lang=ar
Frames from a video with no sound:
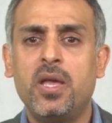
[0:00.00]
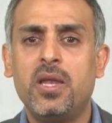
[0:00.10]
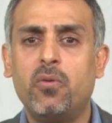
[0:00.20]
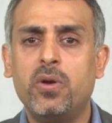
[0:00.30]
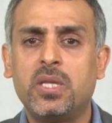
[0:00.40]

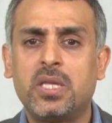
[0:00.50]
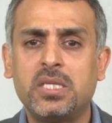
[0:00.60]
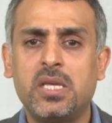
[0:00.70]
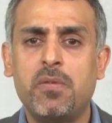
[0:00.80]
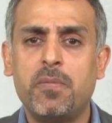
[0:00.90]
لو
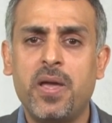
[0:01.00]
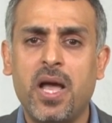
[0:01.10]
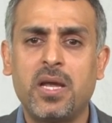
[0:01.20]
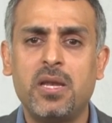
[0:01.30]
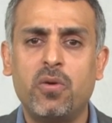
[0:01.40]
التزم
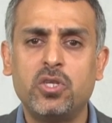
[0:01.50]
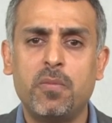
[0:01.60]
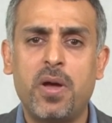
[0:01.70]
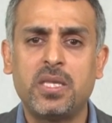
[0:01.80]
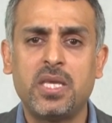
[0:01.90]
بأكل
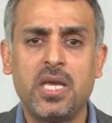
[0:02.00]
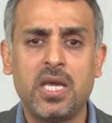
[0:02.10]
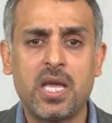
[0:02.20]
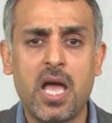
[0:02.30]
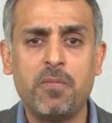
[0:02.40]

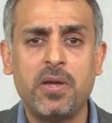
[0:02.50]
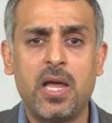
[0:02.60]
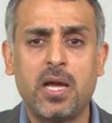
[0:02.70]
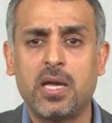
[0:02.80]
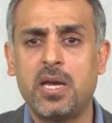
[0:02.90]
وجباته
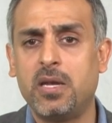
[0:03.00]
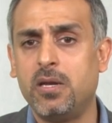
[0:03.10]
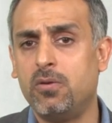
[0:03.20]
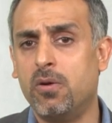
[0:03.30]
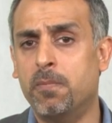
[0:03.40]
كاملة خلال
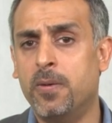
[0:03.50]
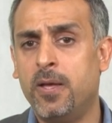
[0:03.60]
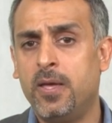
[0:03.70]
اليوم